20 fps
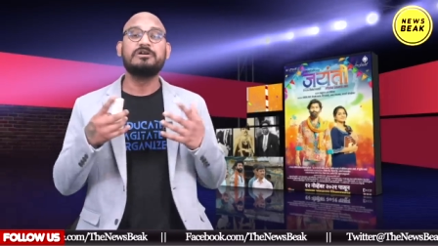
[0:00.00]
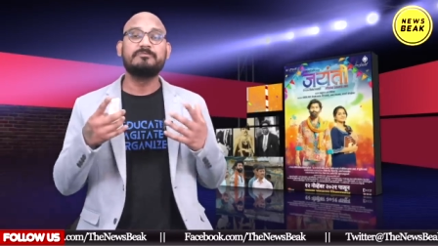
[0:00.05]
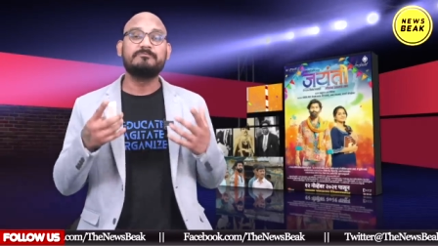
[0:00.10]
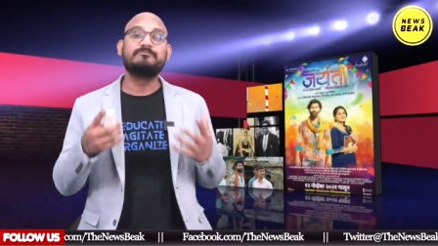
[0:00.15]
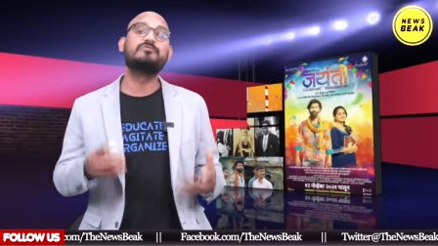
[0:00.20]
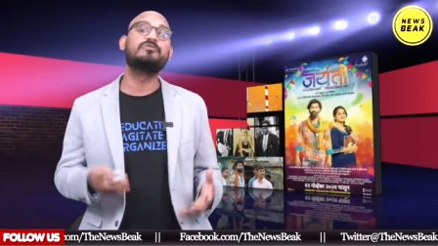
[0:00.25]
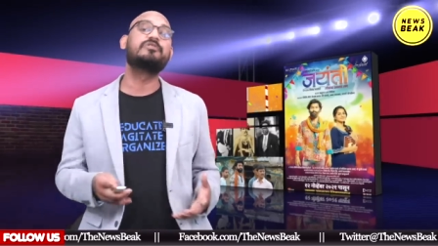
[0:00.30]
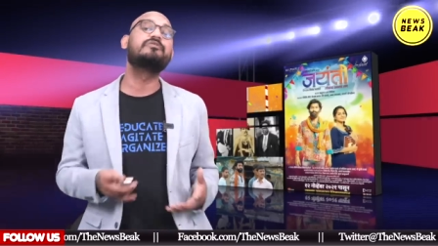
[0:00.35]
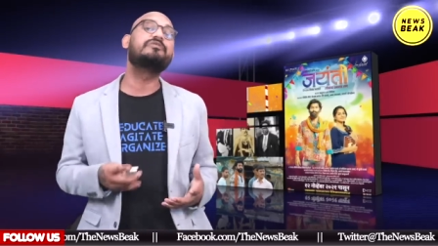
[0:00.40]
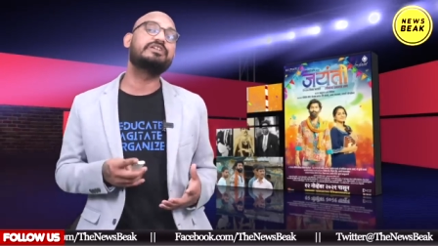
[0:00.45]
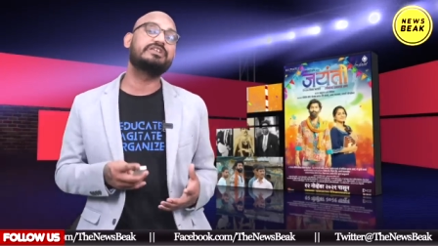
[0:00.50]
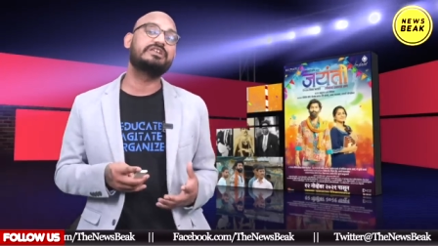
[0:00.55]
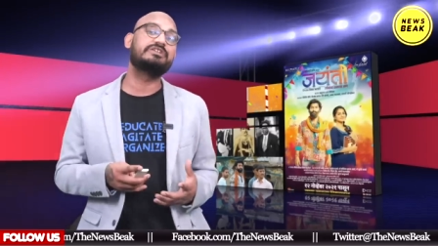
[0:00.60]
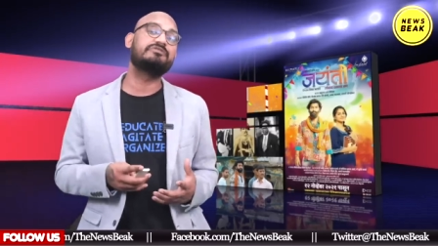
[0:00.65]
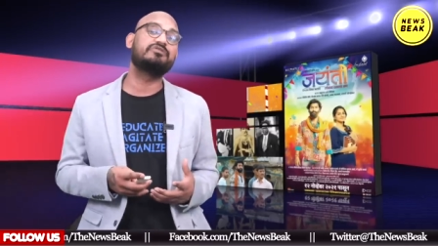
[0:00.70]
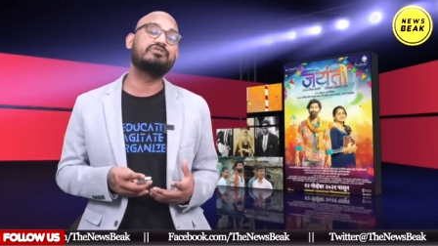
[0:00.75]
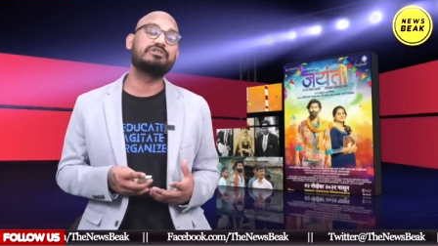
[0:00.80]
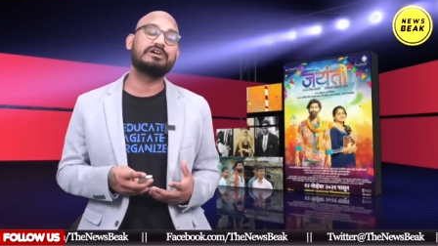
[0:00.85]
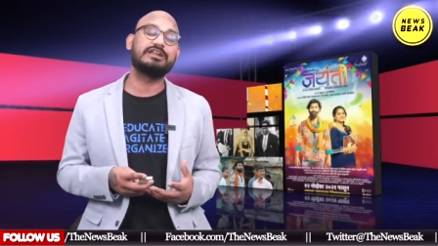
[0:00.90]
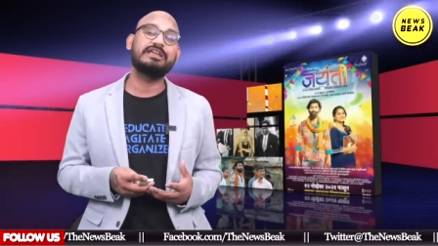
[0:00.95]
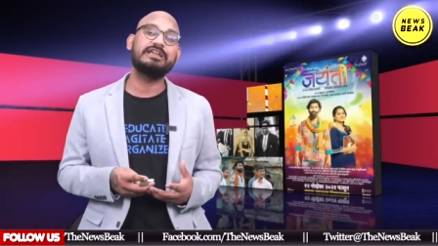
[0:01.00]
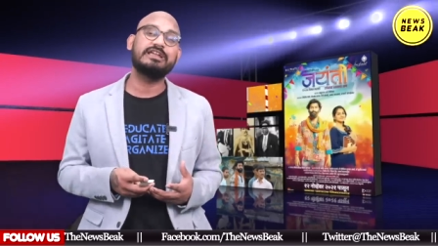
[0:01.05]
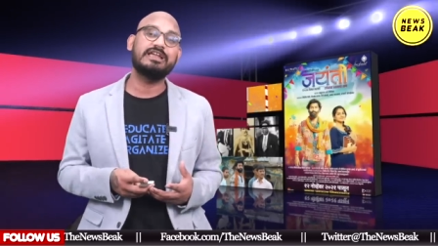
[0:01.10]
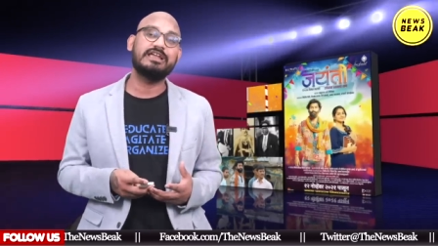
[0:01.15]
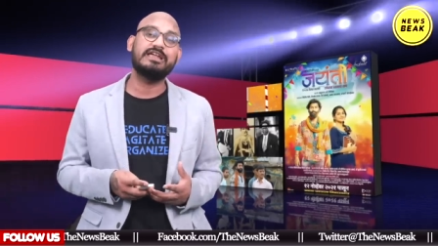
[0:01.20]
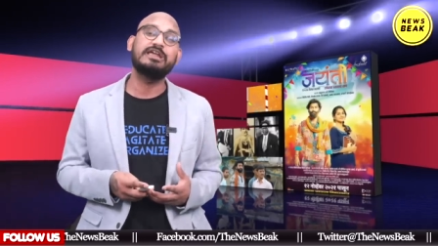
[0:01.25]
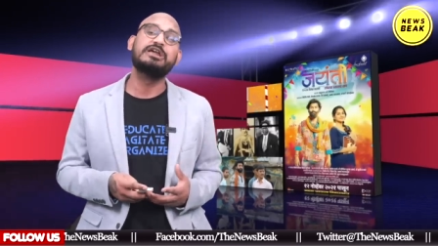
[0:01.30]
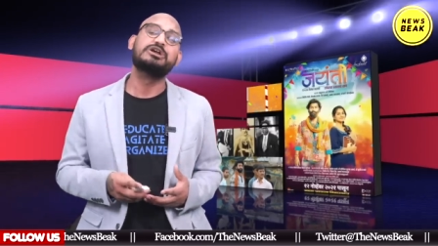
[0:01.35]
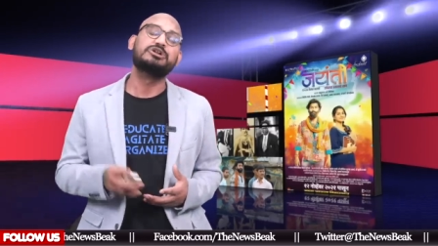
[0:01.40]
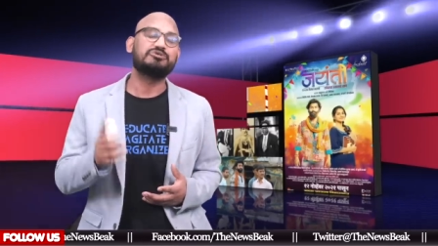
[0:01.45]
मूवी रिव्यू
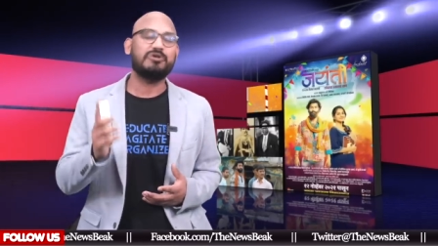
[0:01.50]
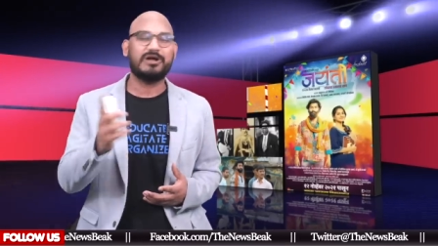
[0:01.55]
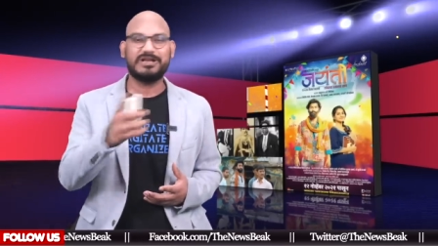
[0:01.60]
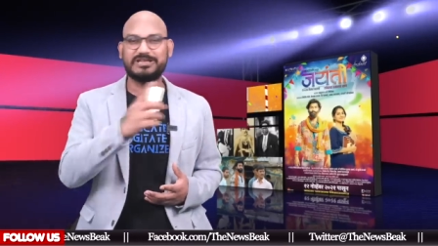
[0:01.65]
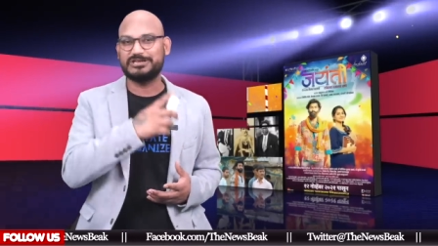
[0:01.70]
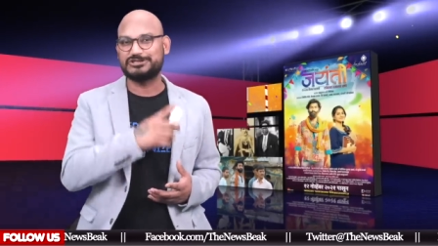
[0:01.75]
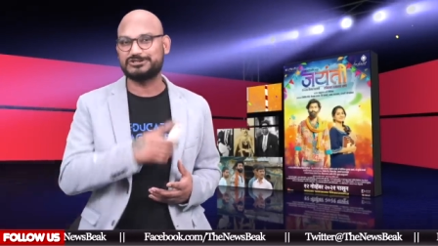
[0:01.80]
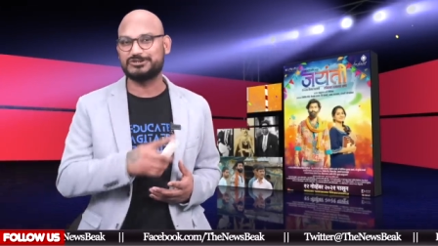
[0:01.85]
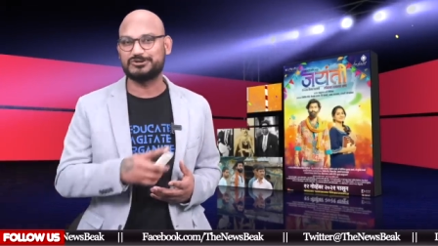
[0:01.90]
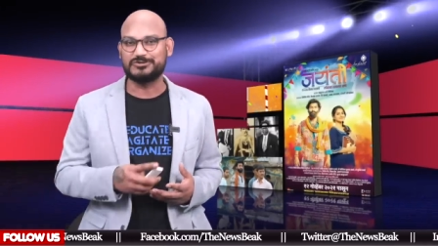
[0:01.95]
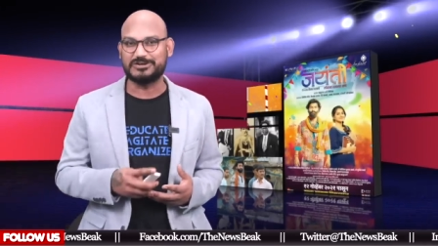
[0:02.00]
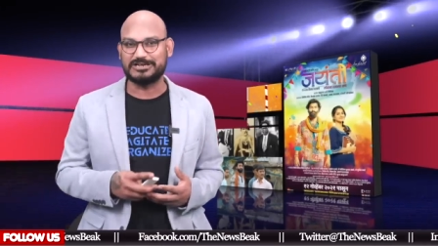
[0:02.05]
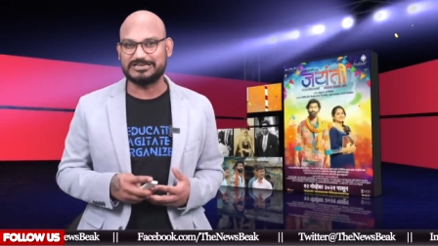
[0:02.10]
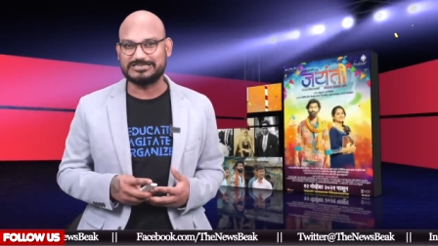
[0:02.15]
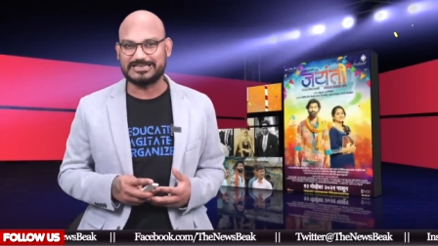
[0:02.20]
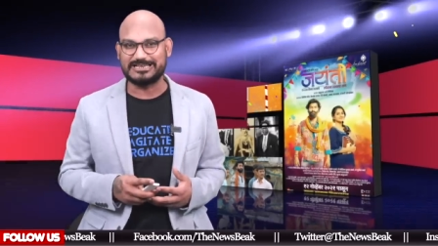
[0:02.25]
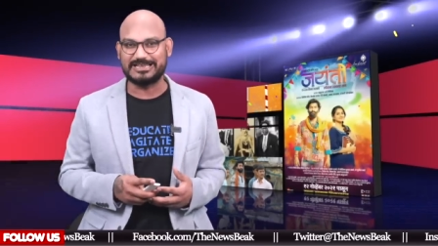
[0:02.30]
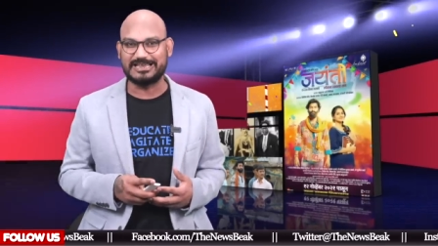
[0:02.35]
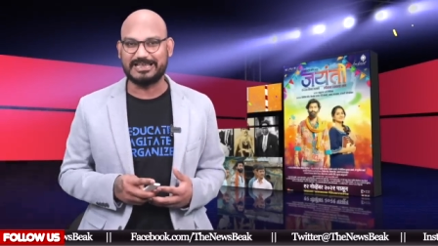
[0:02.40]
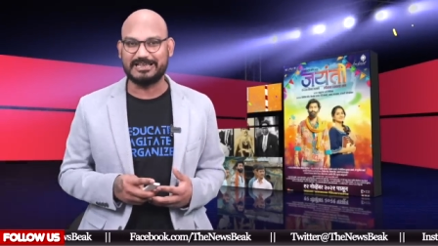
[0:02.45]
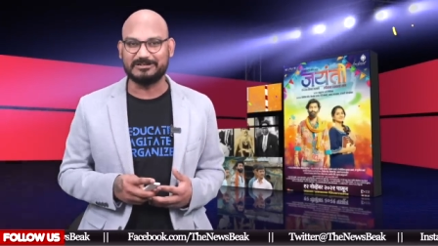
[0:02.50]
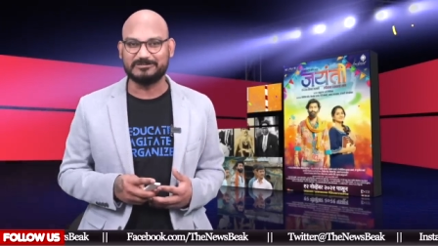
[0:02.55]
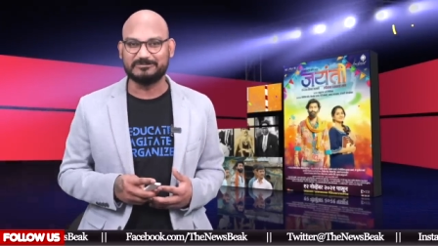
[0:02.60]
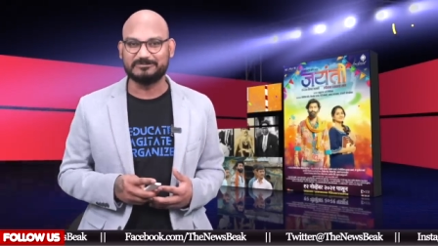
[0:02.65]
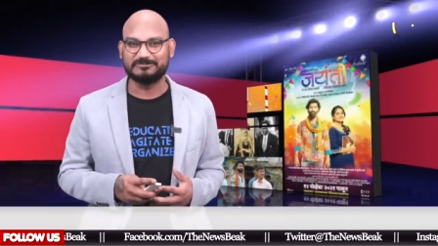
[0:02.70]
करेंगे तो आइए शुरू करते हैं